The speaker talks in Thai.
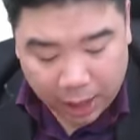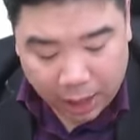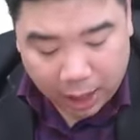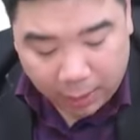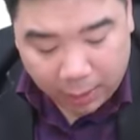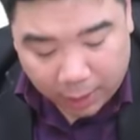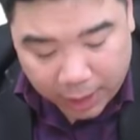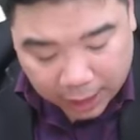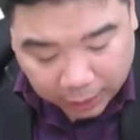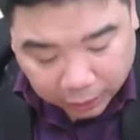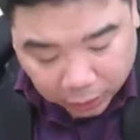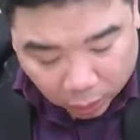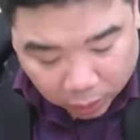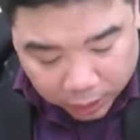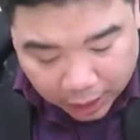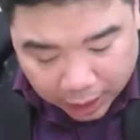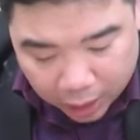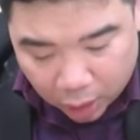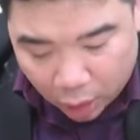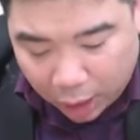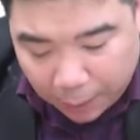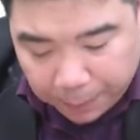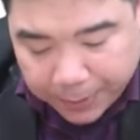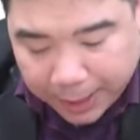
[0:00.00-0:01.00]
เพราะฉะนั้นตรงนี้
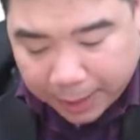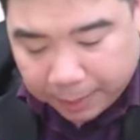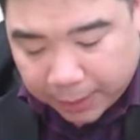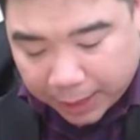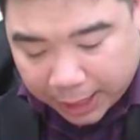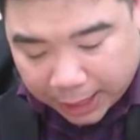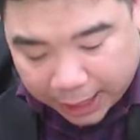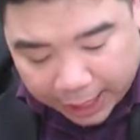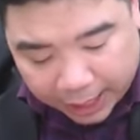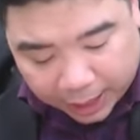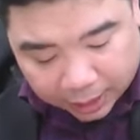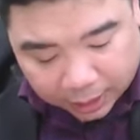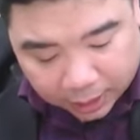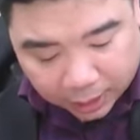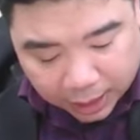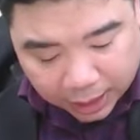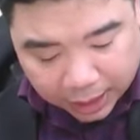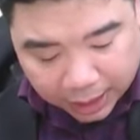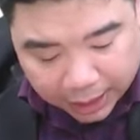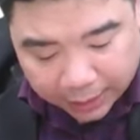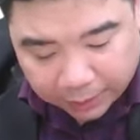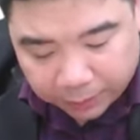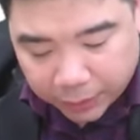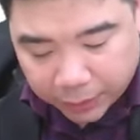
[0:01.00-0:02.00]
น้องก็เปลี่ยนเป็น x เท่านั้น
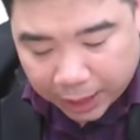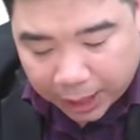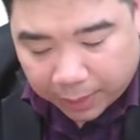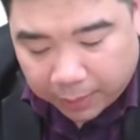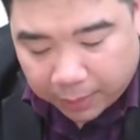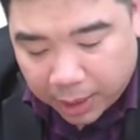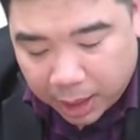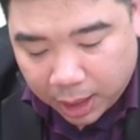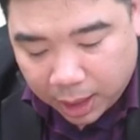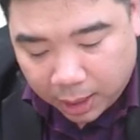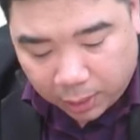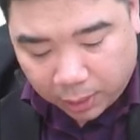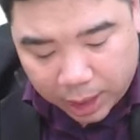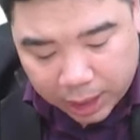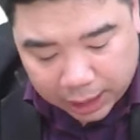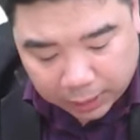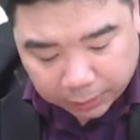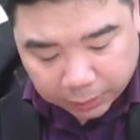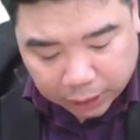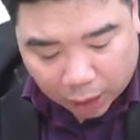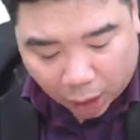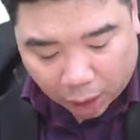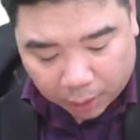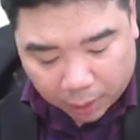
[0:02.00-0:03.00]
เองนะครับเพราะฉะนั้น
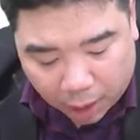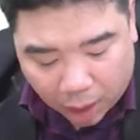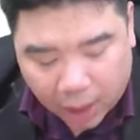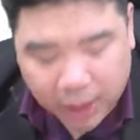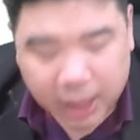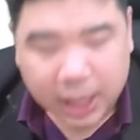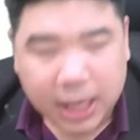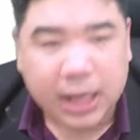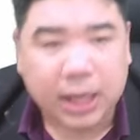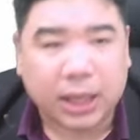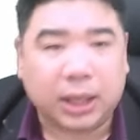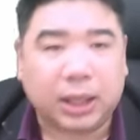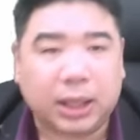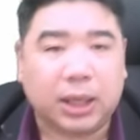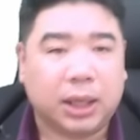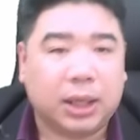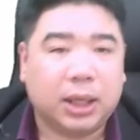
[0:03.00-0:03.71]
คำตอบข้อนี้คือ